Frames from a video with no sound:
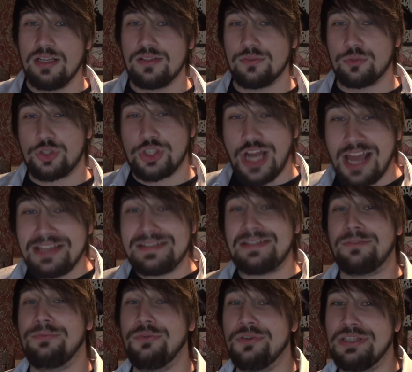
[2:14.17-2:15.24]
so
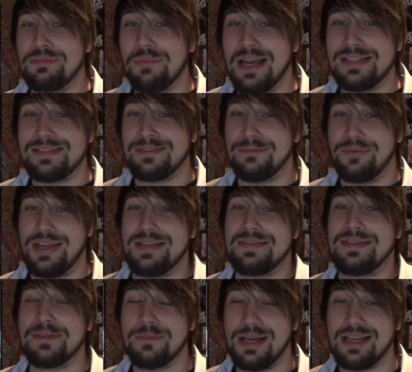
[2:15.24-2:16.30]
scheiße für die meisten
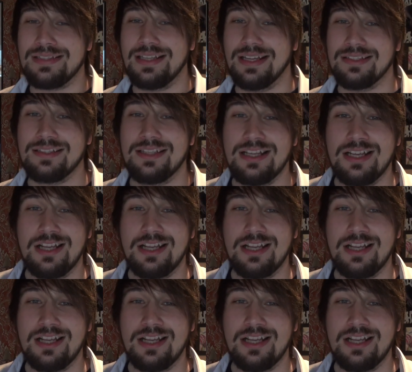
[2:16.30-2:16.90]
Fans gemacht hat.